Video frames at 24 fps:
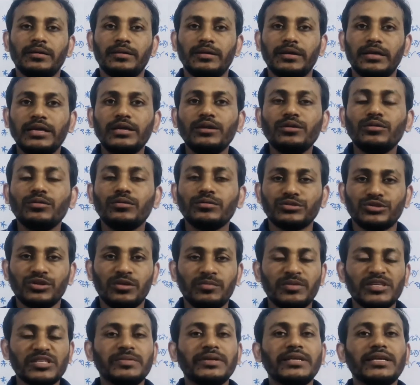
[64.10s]
এর
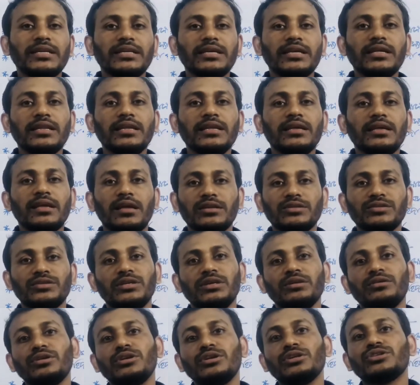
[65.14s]
সমাজবিজ্ঞান কী নিয়ে আলোচনা
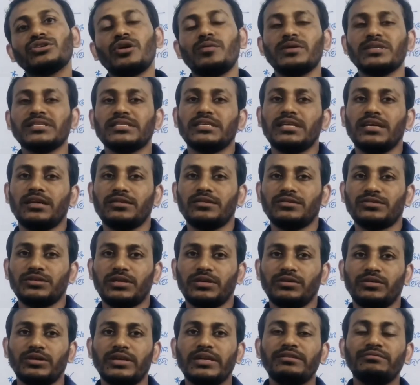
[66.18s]
করে সমাজ নিয়ে আলোচনা
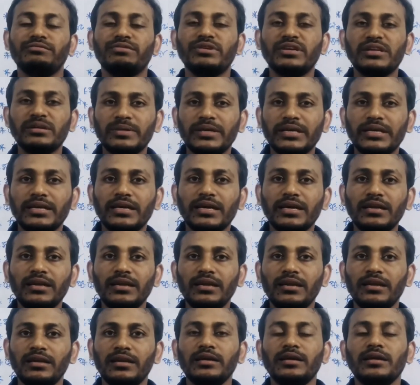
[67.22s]
করে নৃবিজ্ঞান
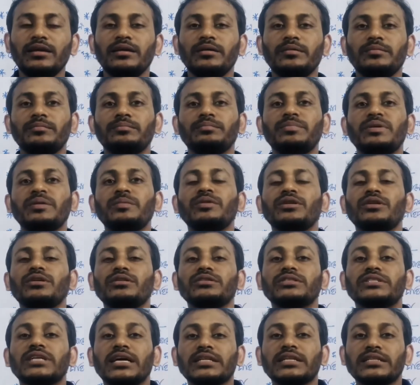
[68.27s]
বিভিন্ন
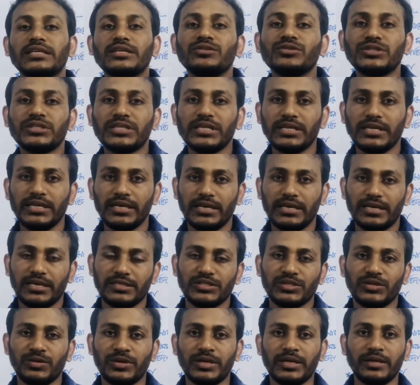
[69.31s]
জাতিগোষ্ঠী নিয়ে কাজ
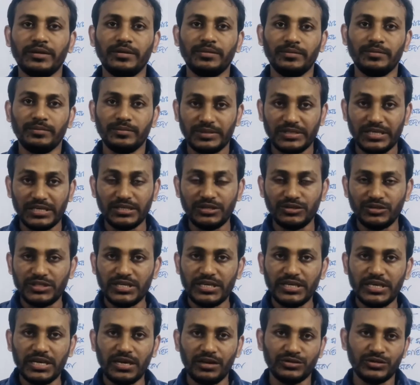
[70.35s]
করে জাতিগোষ্ঠী
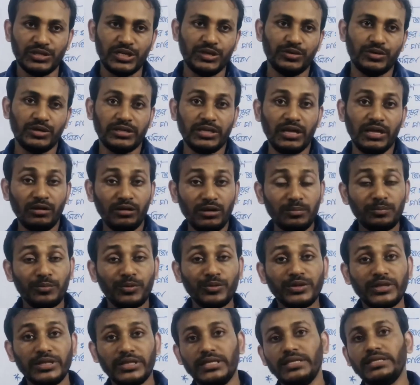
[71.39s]
নিয়ে আলোচনা করে তাহলে
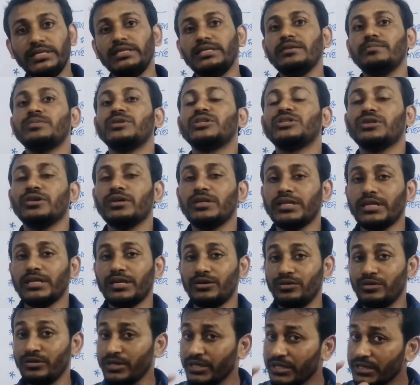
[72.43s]
প্রত্যেকটি বিষয়ের দেখো
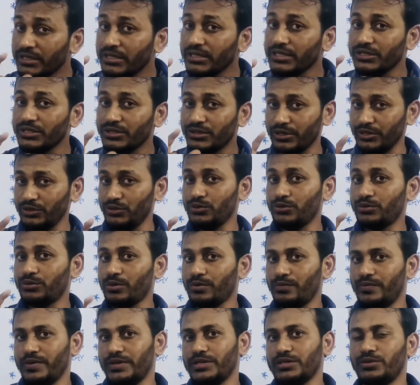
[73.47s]
নির্দিষ্ট কিছু
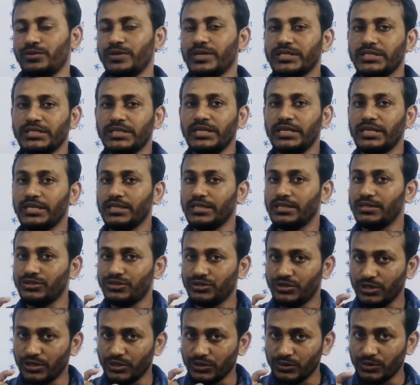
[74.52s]
টপিক্স রয়েছে নির্দিষ্ট
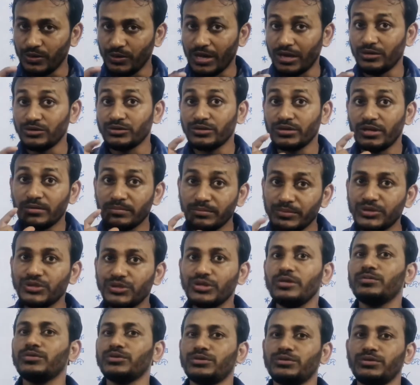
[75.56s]
কিছু আলোচনার
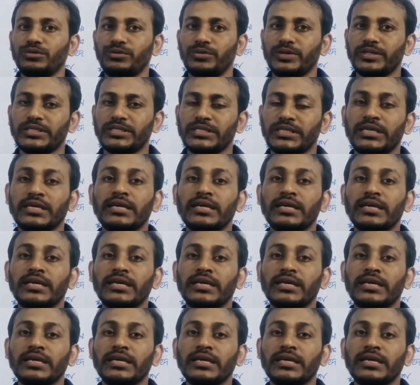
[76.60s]
বিষয়বস্তু রয়েছে